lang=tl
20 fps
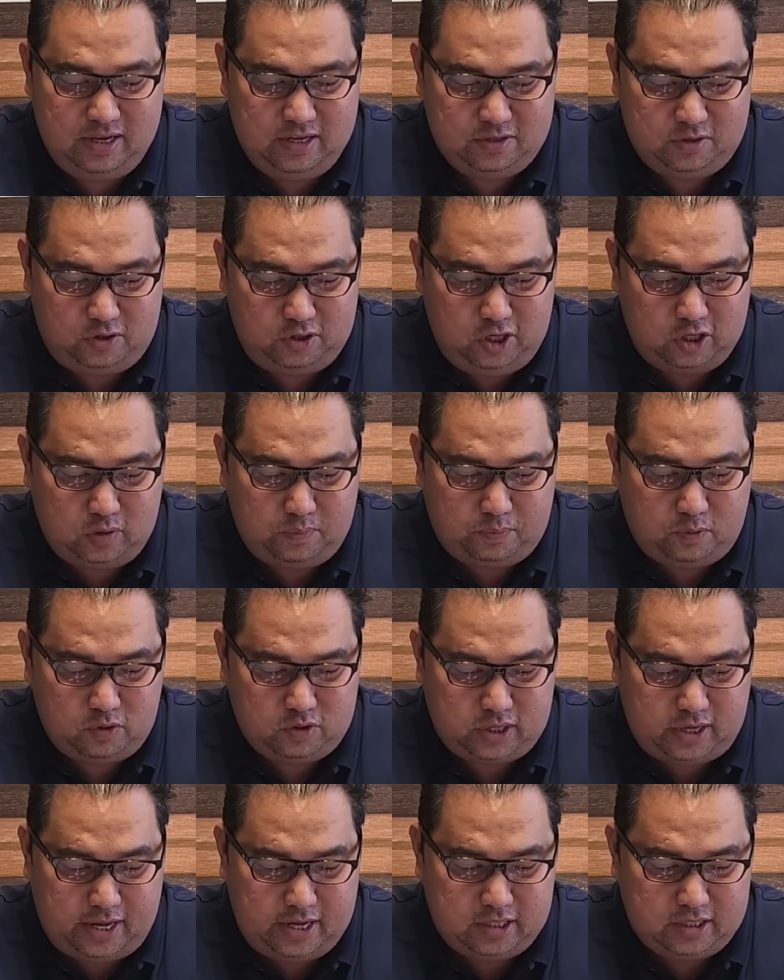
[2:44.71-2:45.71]
So dito po
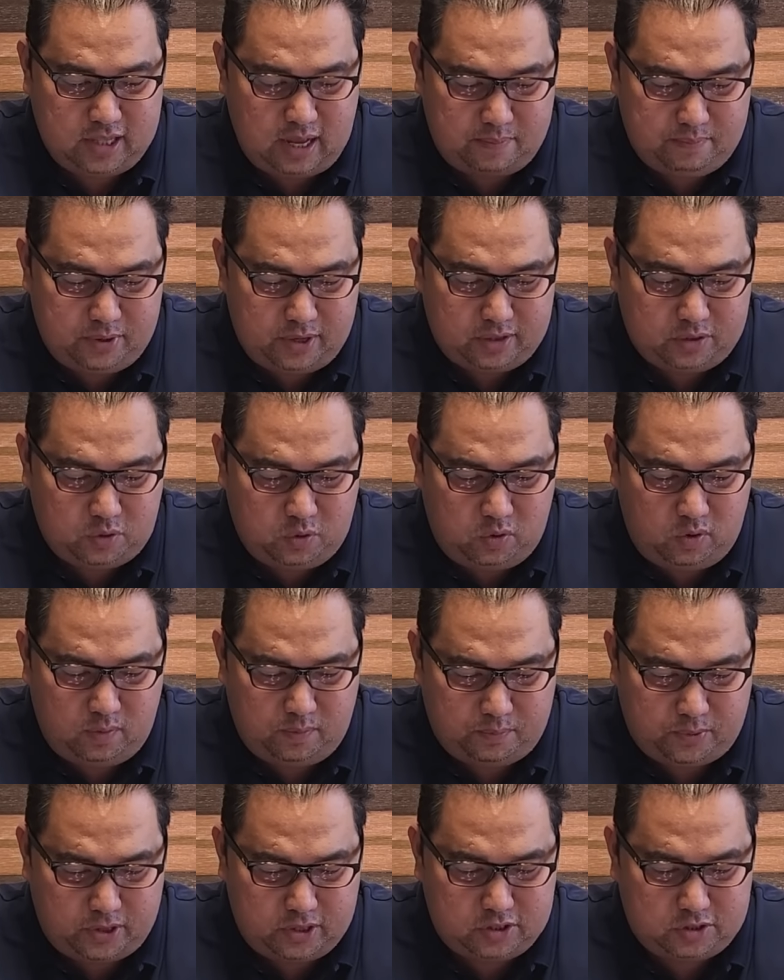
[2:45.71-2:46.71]
sa race number
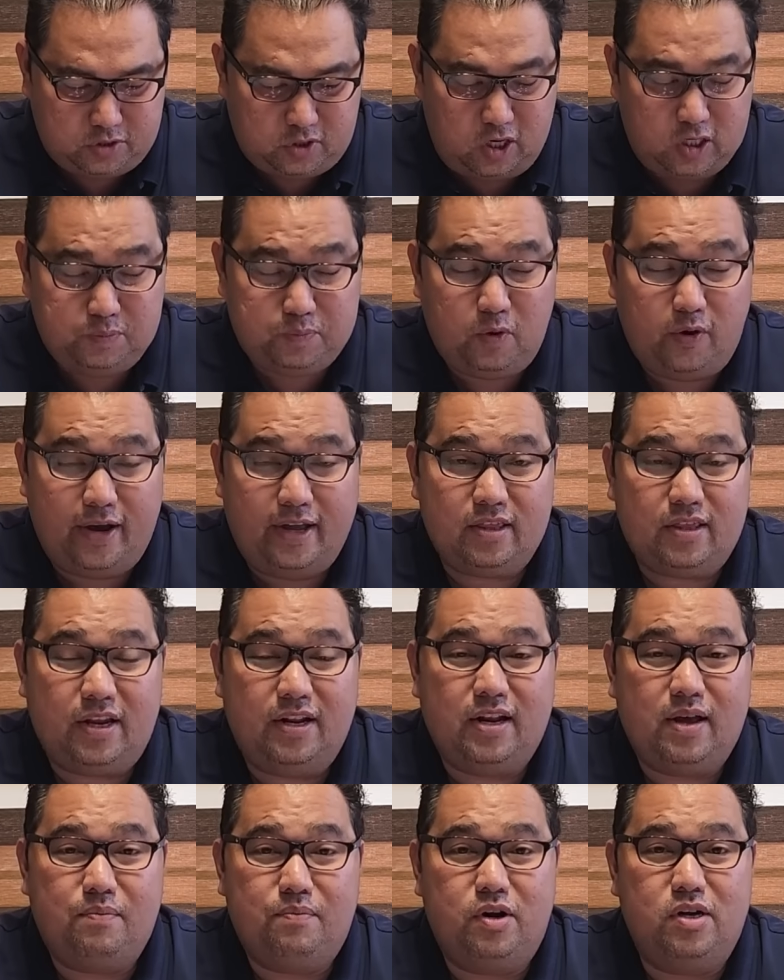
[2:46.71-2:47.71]
2, first choice po entry
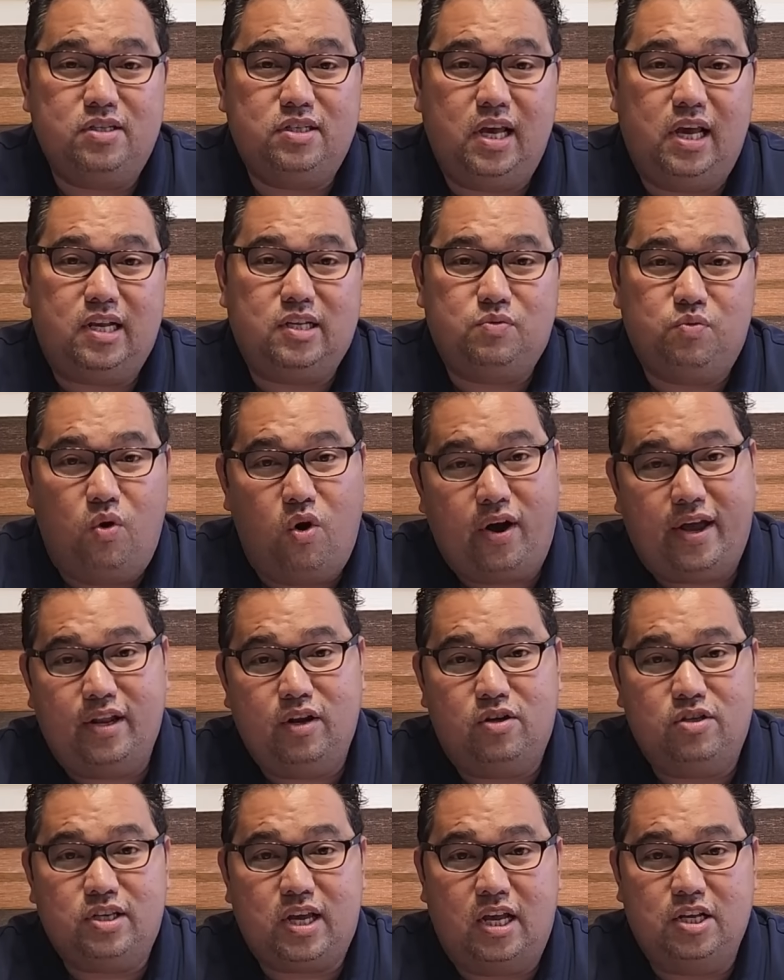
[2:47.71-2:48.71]
number 6,
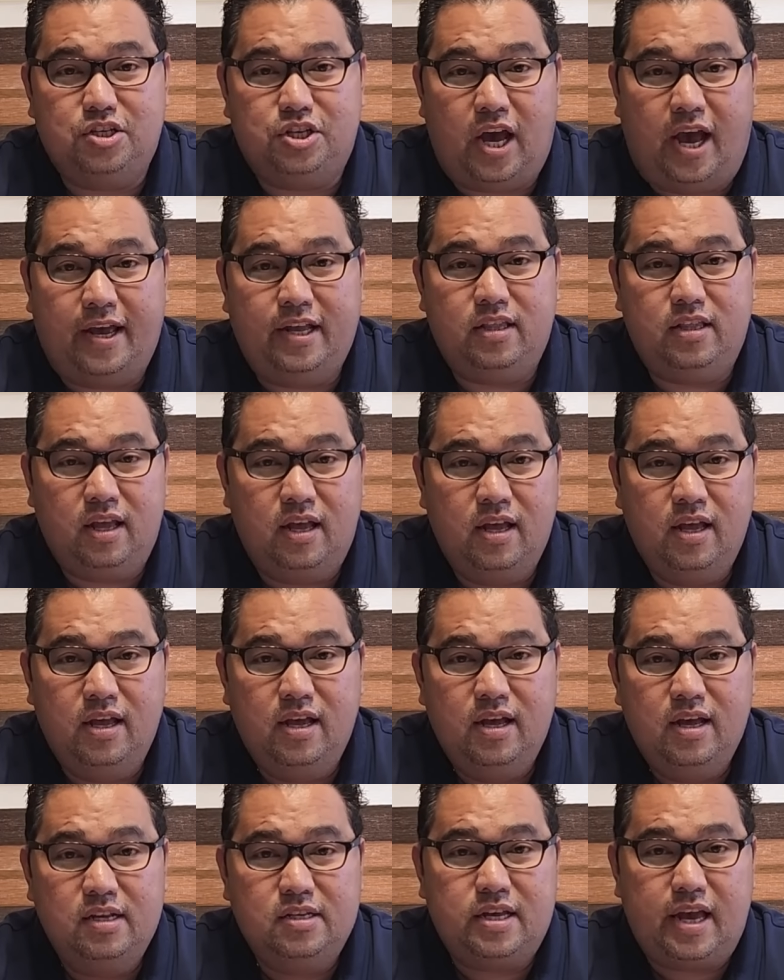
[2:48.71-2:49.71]
Walking on Sunshine.
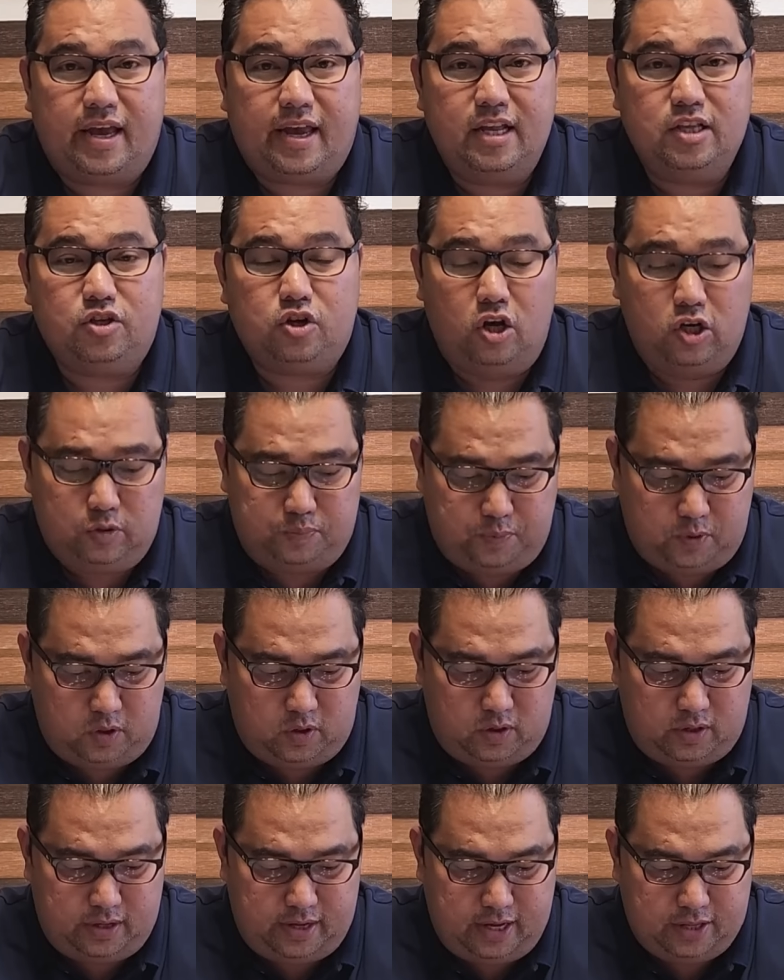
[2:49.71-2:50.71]
Second choice
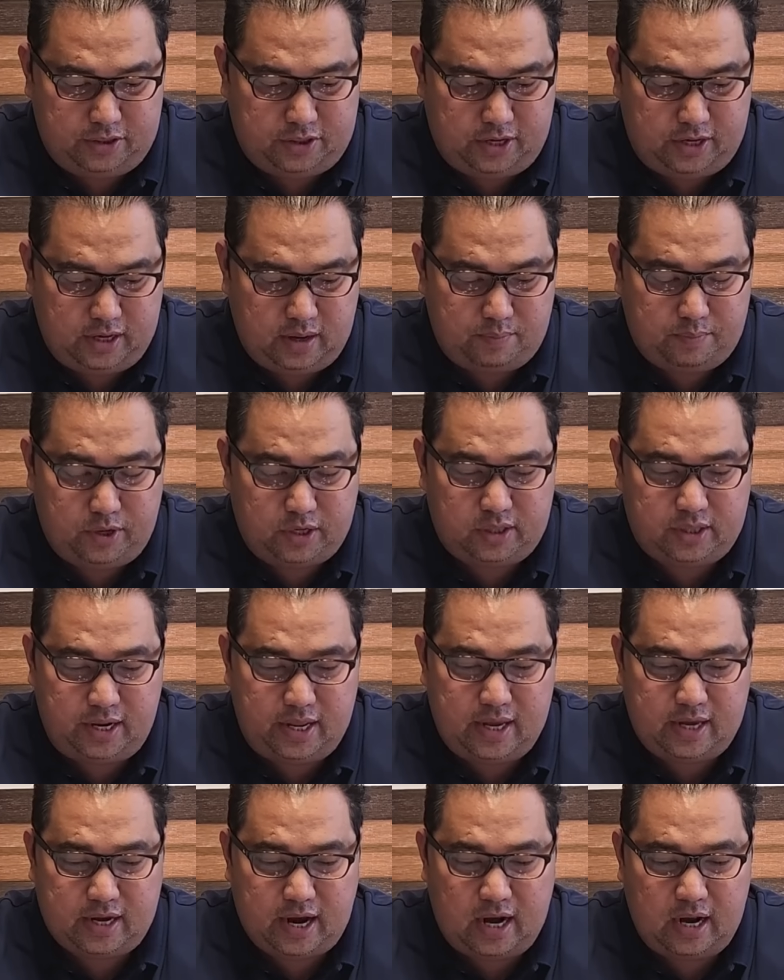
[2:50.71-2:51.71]
po, entry number
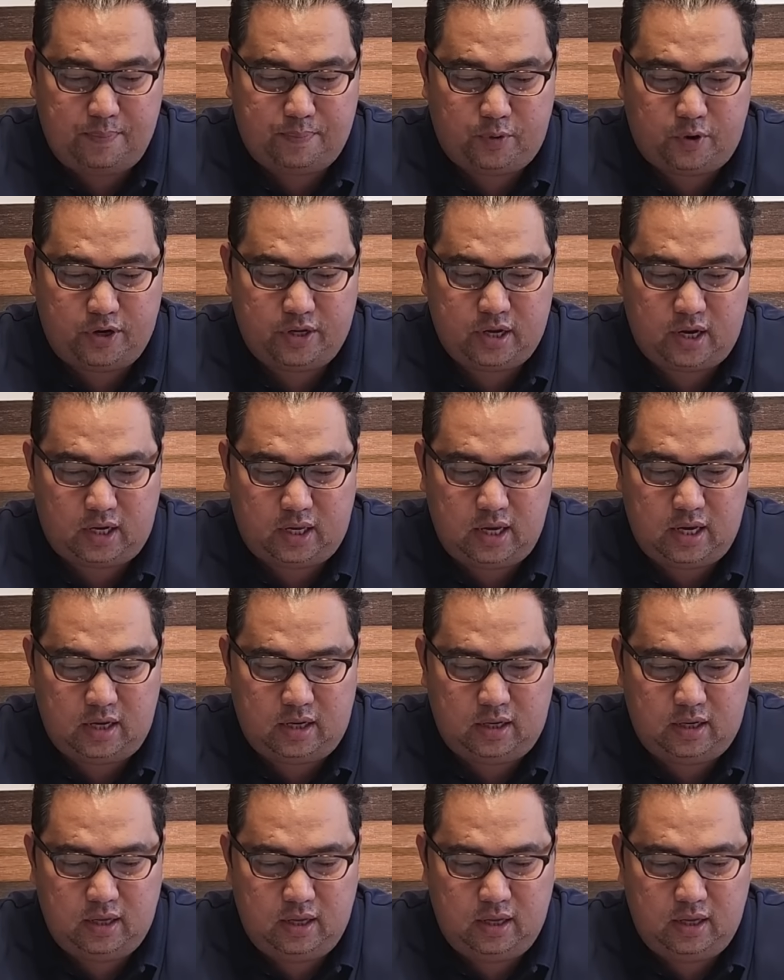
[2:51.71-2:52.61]
3, California King.